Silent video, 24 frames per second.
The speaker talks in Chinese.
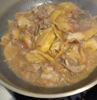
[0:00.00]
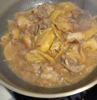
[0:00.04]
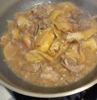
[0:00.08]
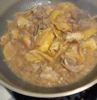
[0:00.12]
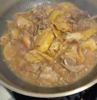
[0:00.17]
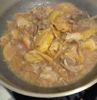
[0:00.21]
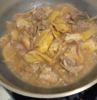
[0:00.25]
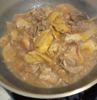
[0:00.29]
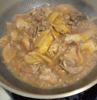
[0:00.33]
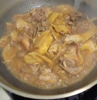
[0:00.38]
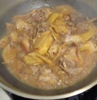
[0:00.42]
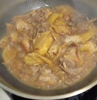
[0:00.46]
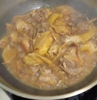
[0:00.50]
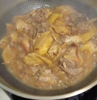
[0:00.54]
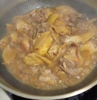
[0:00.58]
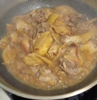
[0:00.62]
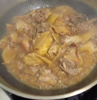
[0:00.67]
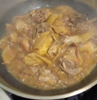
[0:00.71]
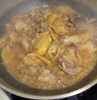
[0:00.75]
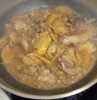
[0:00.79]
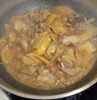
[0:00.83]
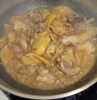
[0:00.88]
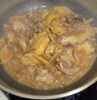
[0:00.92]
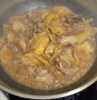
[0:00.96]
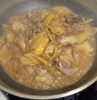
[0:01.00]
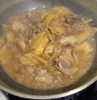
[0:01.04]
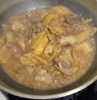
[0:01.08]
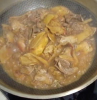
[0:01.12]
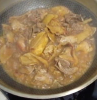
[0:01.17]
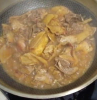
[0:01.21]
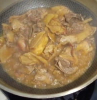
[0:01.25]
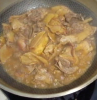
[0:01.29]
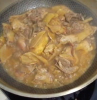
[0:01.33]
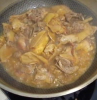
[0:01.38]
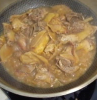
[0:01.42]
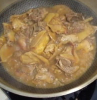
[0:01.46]
嗯，好香，
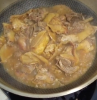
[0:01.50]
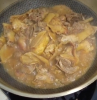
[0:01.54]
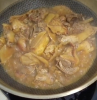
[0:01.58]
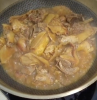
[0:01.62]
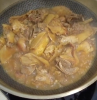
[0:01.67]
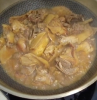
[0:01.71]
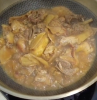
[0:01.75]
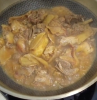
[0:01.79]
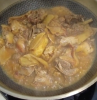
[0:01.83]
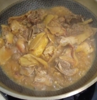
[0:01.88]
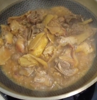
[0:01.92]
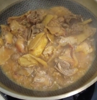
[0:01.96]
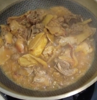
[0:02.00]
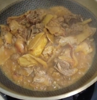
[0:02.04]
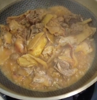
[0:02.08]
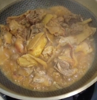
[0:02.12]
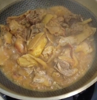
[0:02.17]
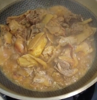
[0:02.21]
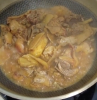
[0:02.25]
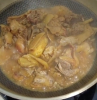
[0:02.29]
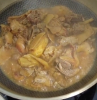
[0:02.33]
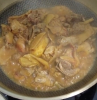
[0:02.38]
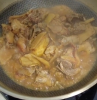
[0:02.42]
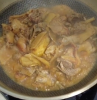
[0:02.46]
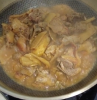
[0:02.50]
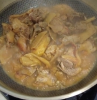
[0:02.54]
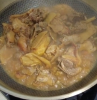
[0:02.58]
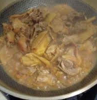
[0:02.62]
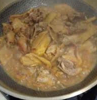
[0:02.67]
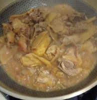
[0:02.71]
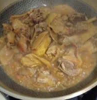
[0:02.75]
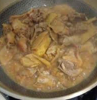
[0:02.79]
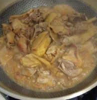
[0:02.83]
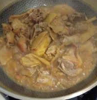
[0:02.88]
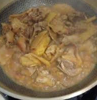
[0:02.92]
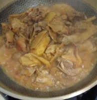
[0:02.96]
太
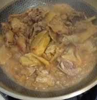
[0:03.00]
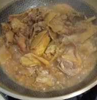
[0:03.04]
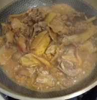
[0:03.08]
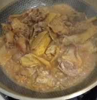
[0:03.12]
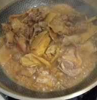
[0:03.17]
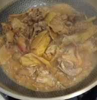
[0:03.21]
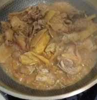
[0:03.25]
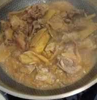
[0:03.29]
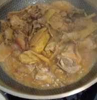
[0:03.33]
香了。